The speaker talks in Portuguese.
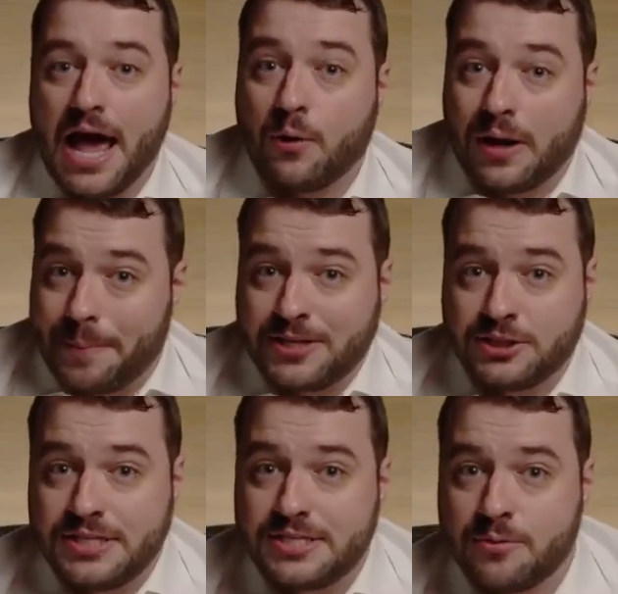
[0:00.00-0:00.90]
Agora preste
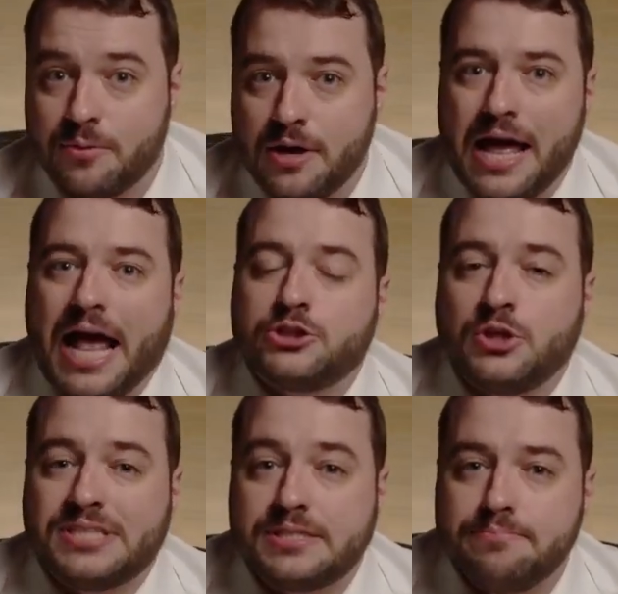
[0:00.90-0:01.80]
atenção, as
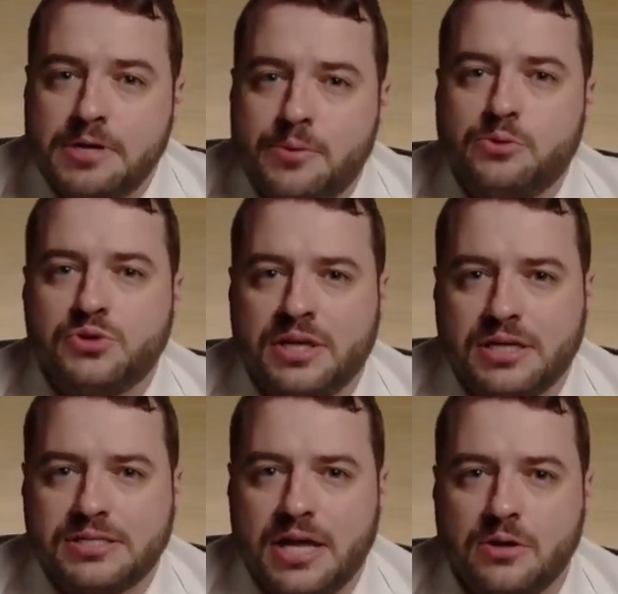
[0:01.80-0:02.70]
nossas
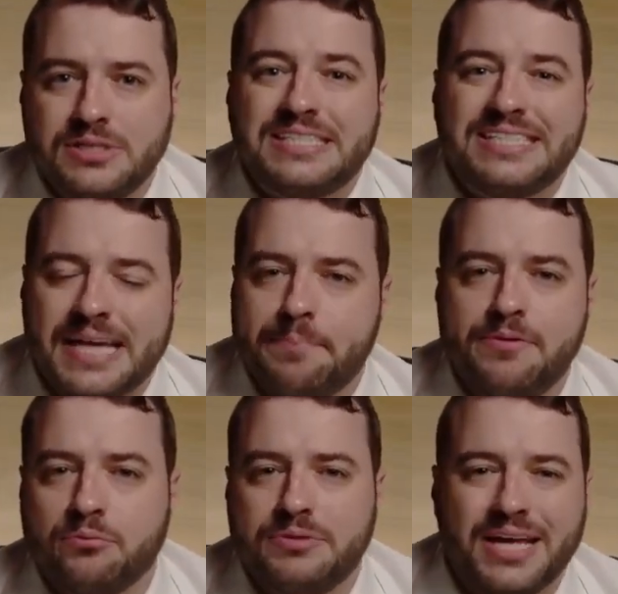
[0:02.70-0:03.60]
1.200 aulas
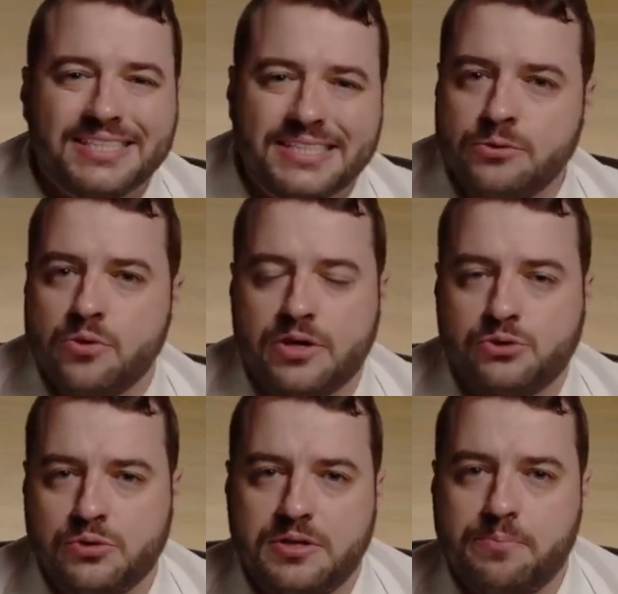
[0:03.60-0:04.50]
sempre vão ter cinco
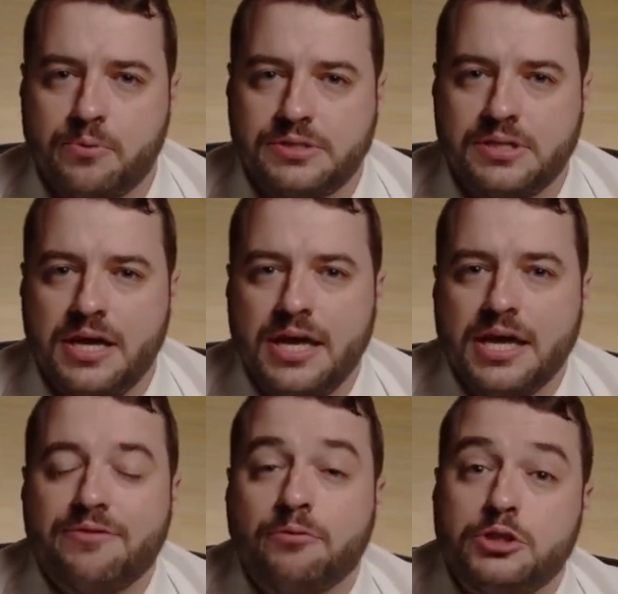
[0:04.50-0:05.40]
questões depois
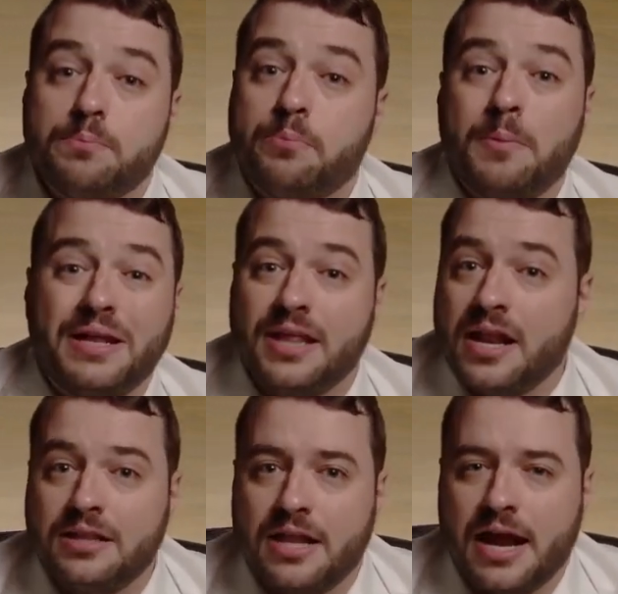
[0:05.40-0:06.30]
que vão te
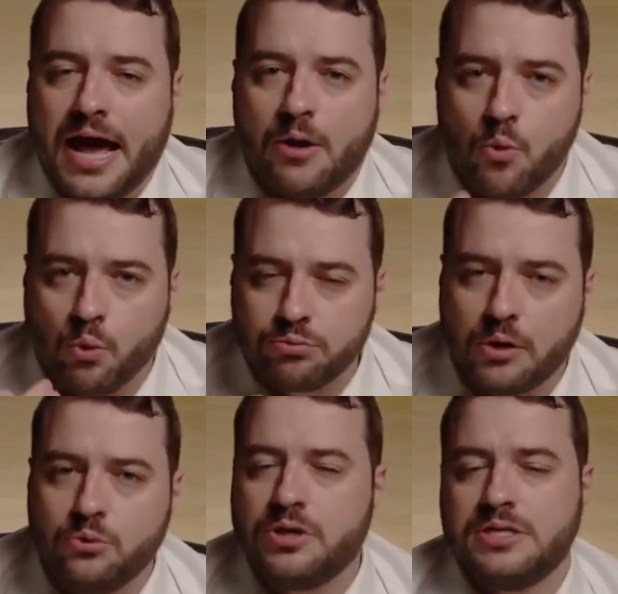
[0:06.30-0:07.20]
prometer entregar o
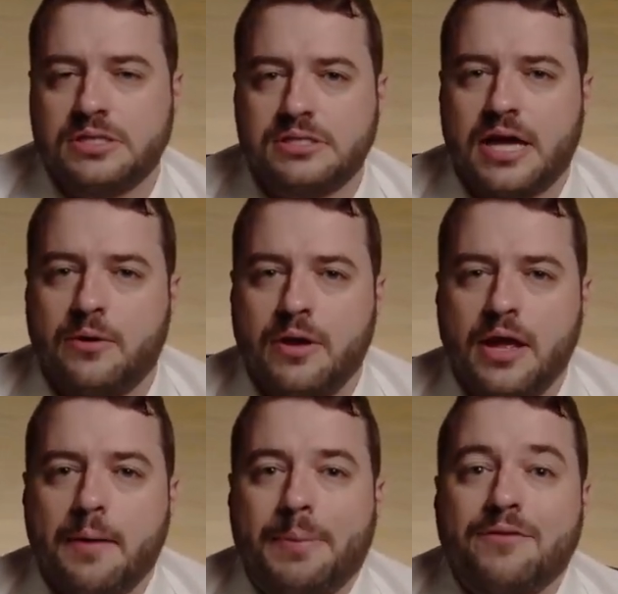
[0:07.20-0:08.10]
conteúdo necessário
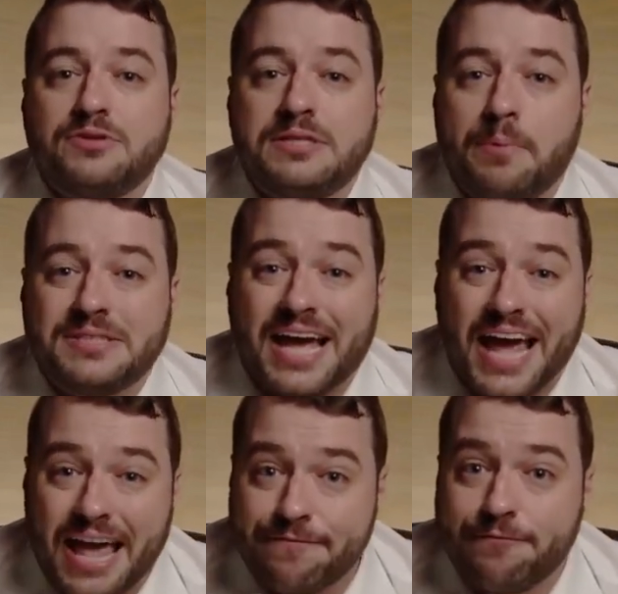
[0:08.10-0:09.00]
para que você possa
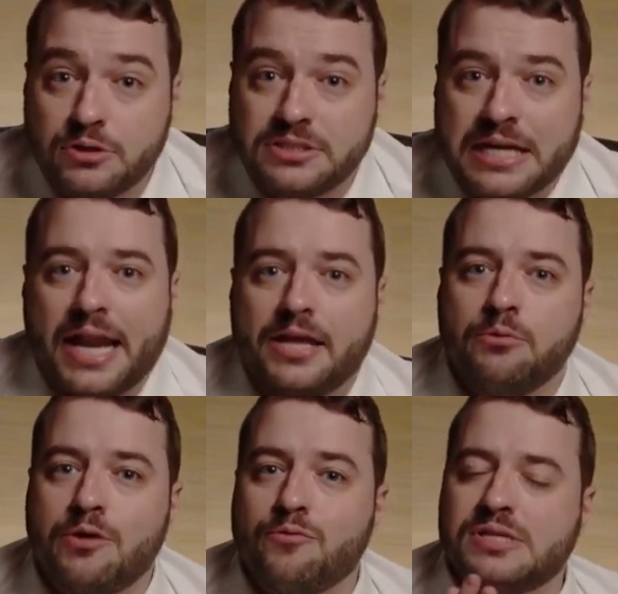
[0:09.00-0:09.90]
reforçar
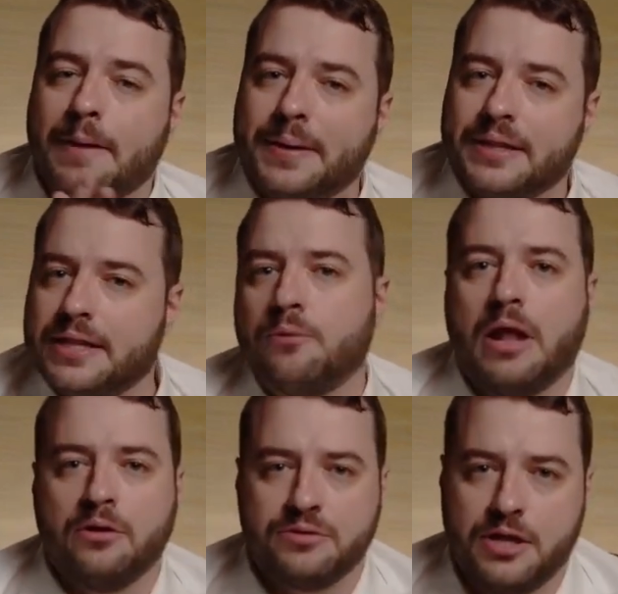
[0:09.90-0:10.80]
aquilo que você aprendeu na
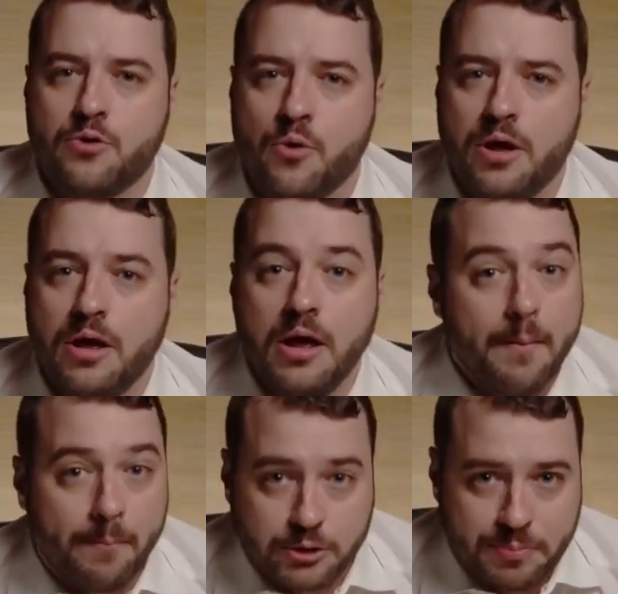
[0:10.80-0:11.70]
aula anterior.
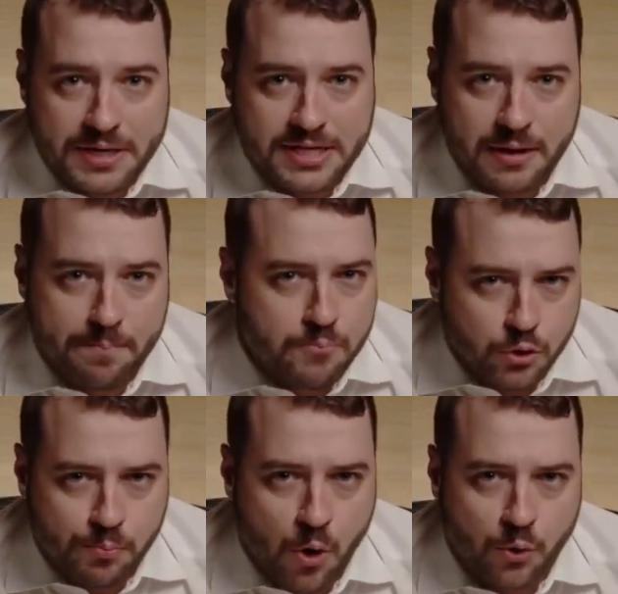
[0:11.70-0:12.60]
Pode parecer
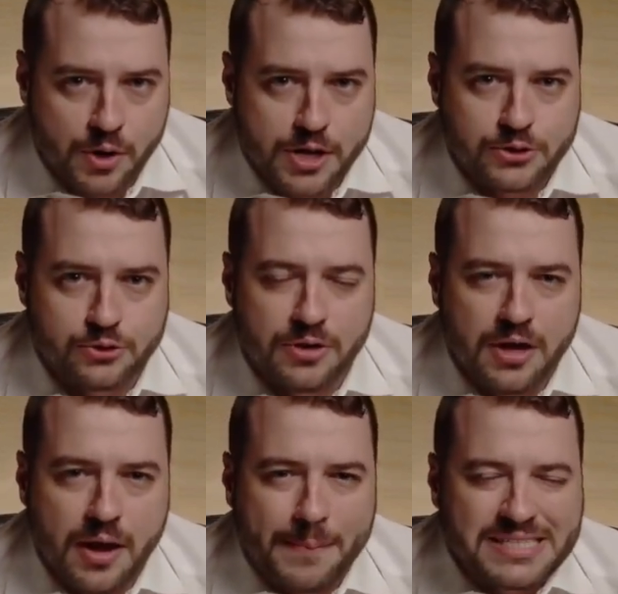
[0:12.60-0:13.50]
muito pouco no início,
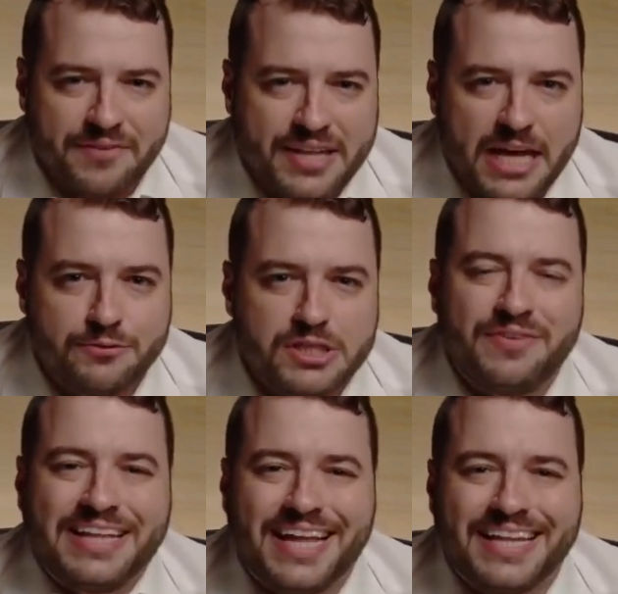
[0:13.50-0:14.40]
mas na verdade você
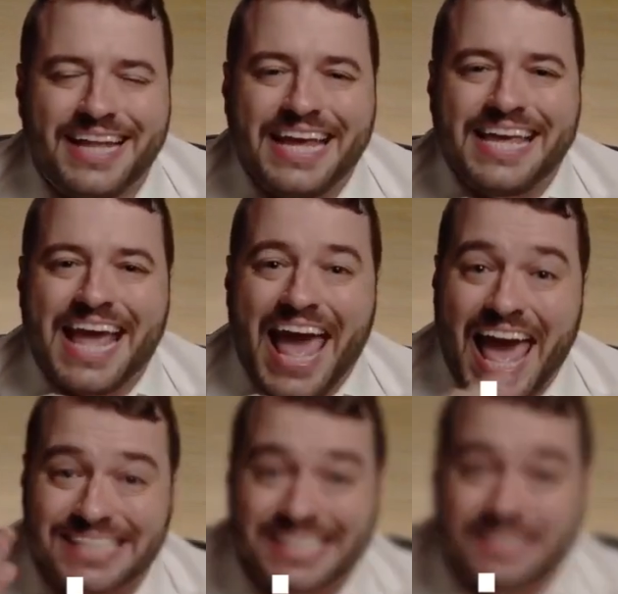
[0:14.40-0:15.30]
vai entender que
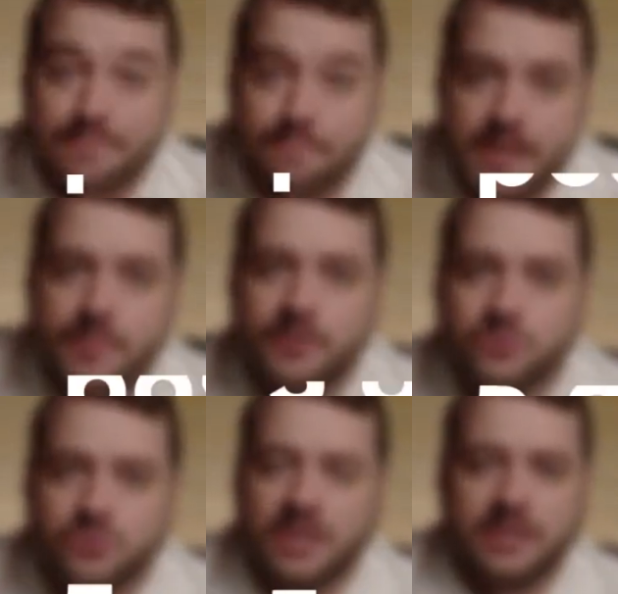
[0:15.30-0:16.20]
essas
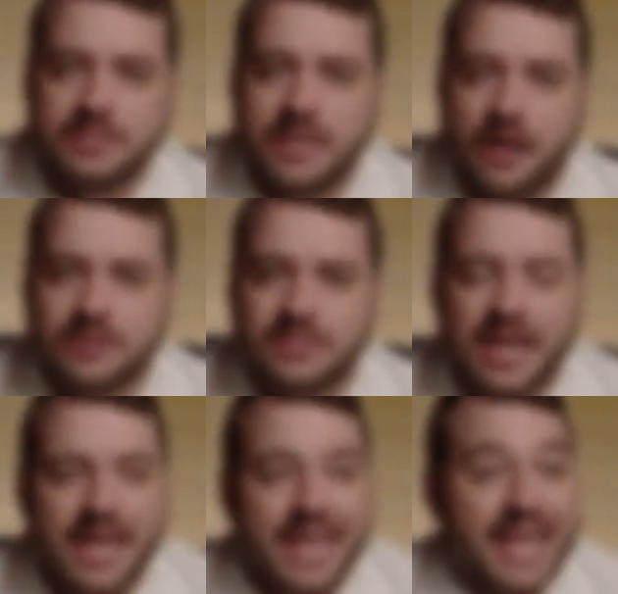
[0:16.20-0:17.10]
1.200 aulas
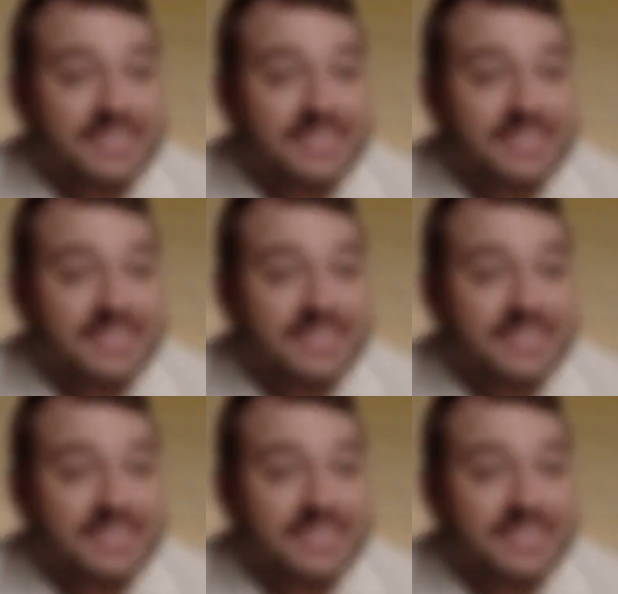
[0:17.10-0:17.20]
e